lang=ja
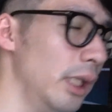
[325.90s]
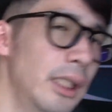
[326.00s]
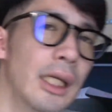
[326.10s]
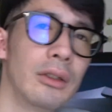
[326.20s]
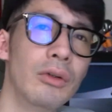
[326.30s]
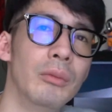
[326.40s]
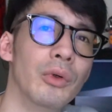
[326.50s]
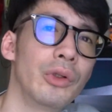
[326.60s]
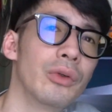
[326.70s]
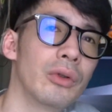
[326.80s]
ただの
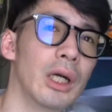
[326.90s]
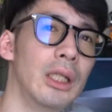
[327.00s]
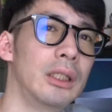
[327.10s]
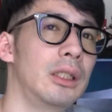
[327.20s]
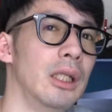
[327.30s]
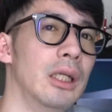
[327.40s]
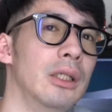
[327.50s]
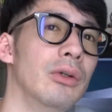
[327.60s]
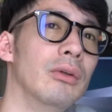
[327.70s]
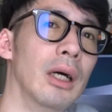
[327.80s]
模様替えっ
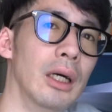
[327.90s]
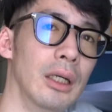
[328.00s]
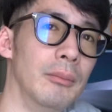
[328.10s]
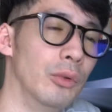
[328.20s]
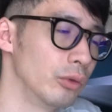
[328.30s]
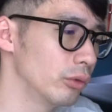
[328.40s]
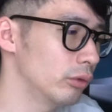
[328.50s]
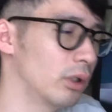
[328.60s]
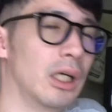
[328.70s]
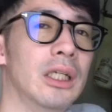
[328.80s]
て要は物
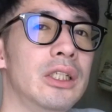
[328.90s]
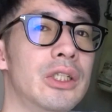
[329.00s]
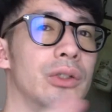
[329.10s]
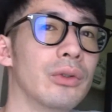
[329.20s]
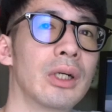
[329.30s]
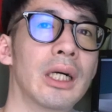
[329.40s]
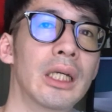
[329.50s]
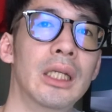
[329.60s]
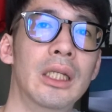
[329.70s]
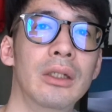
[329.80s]
の配置を
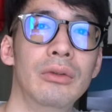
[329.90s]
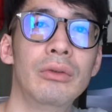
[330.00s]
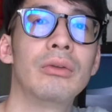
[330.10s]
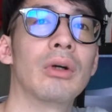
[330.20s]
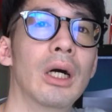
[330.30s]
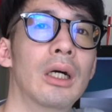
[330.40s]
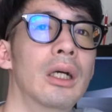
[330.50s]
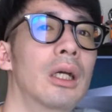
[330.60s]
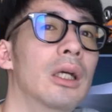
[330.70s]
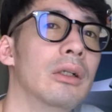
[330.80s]
変えるとか
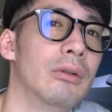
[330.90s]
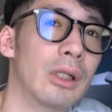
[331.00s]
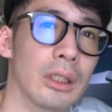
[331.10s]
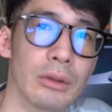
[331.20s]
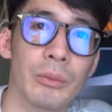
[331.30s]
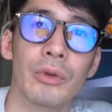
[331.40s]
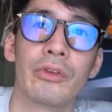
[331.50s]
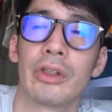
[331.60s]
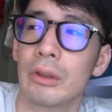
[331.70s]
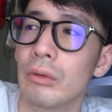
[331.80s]
ぐらいだと思うん
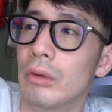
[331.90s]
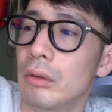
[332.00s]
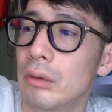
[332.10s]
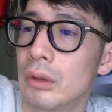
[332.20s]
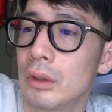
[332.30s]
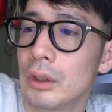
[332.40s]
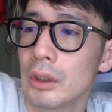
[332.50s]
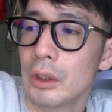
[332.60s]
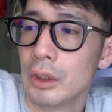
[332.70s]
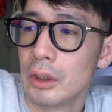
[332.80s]
ですけど
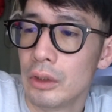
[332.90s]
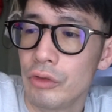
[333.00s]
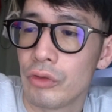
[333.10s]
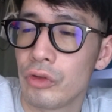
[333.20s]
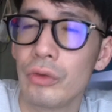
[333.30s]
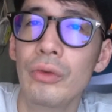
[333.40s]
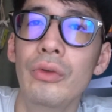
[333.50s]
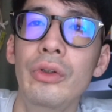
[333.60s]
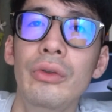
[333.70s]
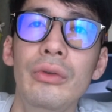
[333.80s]
ちょっと
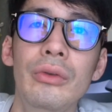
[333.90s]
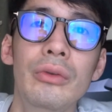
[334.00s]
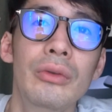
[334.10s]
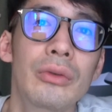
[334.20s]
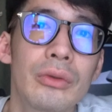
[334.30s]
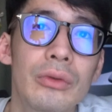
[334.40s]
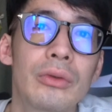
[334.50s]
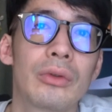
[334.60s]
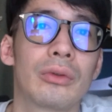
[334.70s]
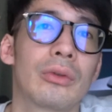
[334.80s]
そうい
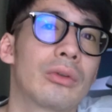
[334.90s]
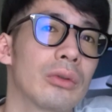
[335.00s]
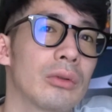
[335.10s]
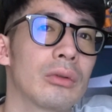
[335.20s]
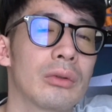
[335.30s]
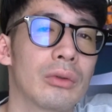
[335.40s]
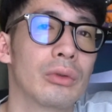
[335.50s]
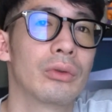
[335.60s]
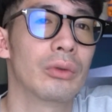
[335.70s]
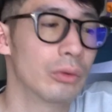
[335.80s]
う
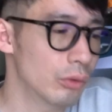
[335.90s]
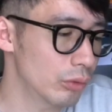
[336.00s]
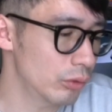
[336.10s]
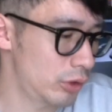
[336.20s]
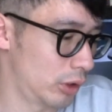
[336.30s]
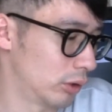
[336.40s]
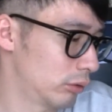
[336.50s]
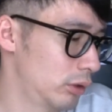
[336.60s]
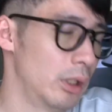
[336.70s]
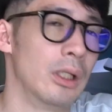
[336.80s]
ことじゃな
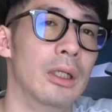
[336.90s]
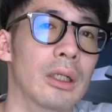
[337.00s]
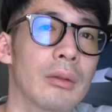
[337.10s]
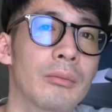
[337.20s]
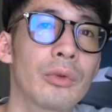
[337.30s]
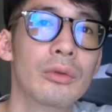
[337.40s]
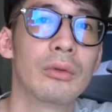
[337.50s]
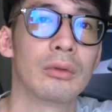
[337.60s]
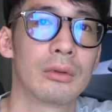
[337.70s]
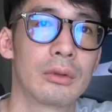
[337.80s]
くてもっと